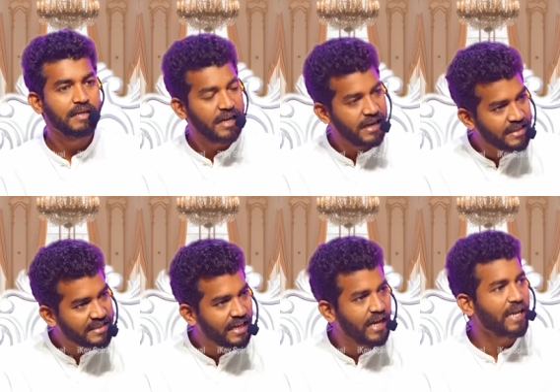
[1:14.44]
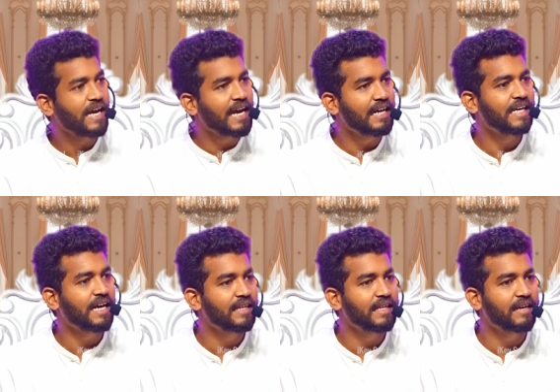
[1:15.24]
நினைச்சாலே
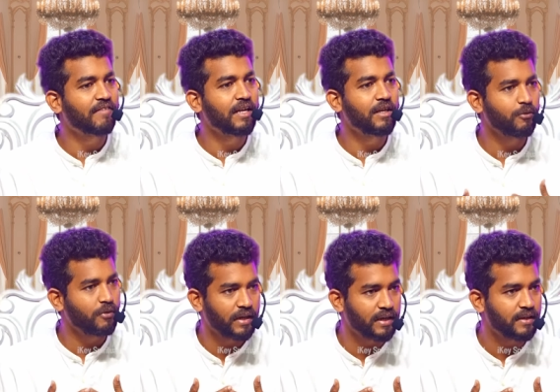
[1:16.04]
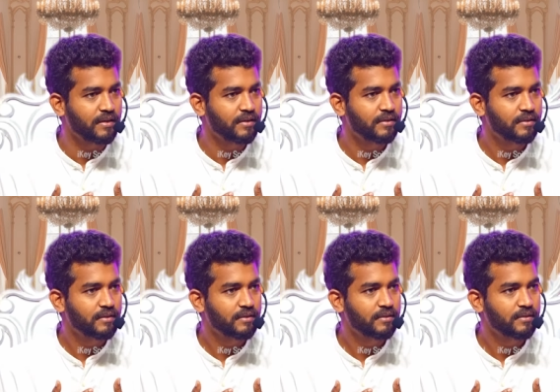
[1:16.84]
கண்டுக்காதீங்க வலிக்கும்ன்றேன்
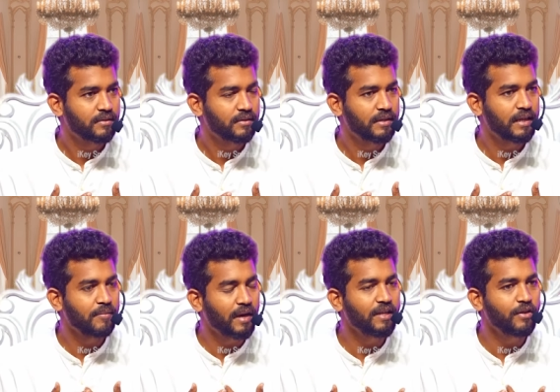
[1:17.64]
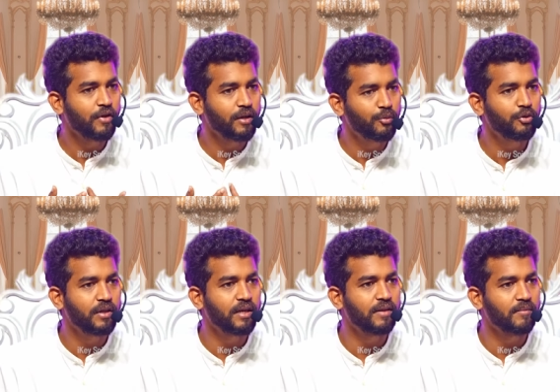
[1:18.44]
ஏன்னா மனிதனுடைய
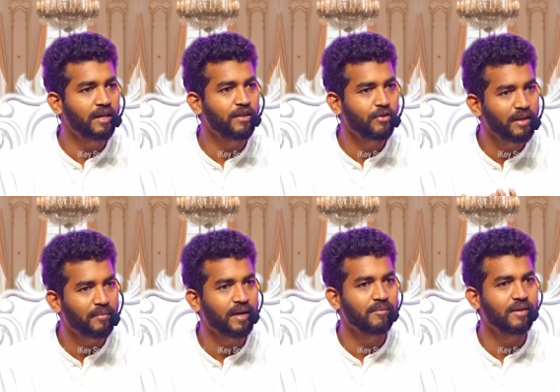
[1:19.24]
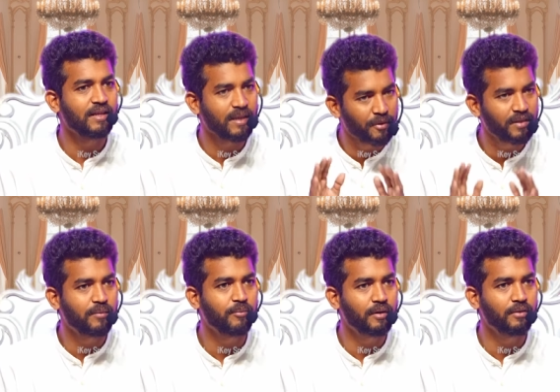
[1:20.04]
புத்தி அது மனிதனுடைய மனம் அது
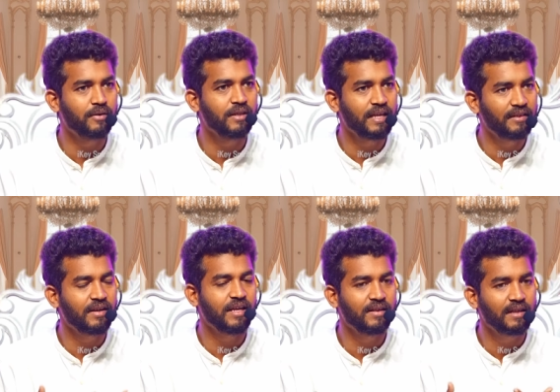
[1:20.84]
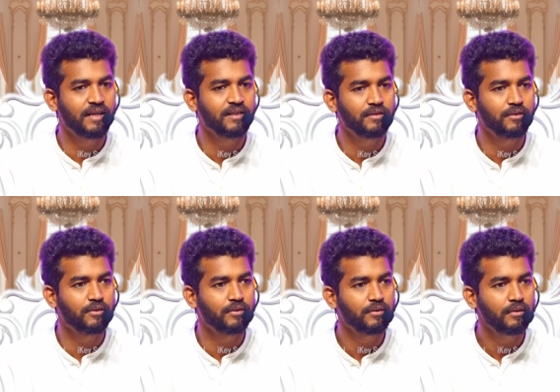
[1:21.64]
அப்படித்தான் பண்ணும் தேவையில்லாதான் நினைச்சிட்டு
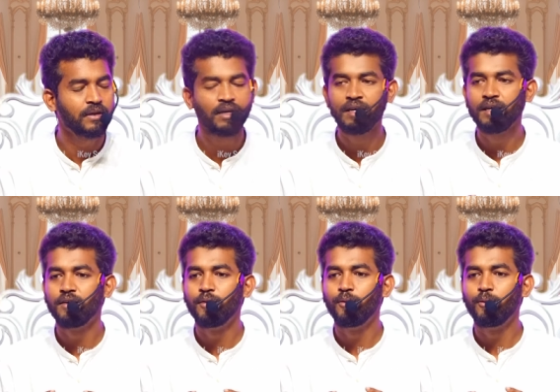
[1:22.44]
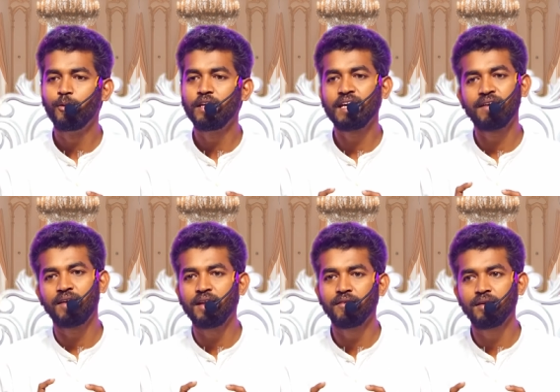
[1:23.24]
இருக்கோம் உங்களுக்கு ஏன்
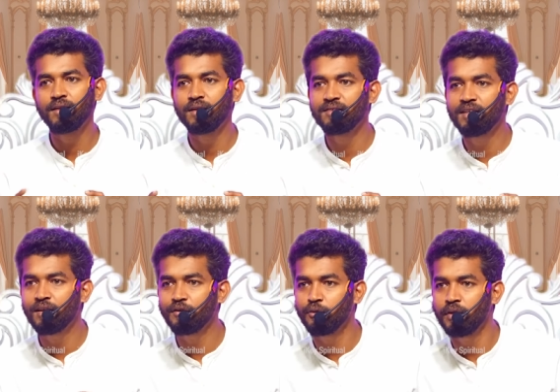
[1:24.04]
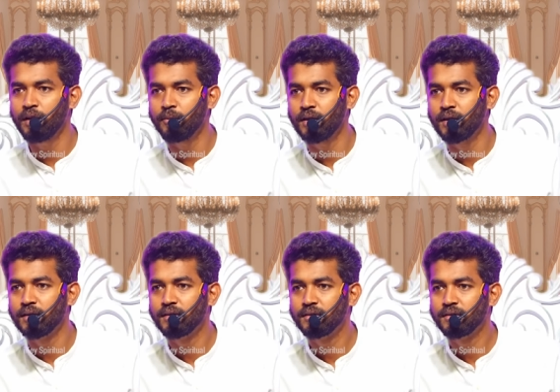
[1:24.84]
வலி வருதுன்ற சீக்கிரம் சொல்லிடலாமா
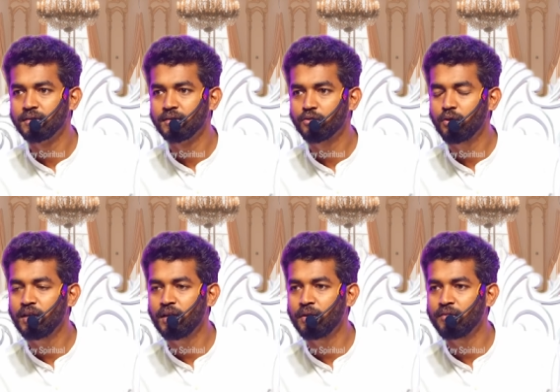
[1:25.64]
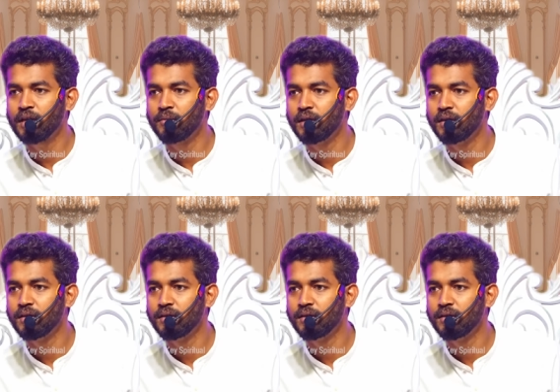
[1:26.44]
சொல்லிடலாமா வேணாமா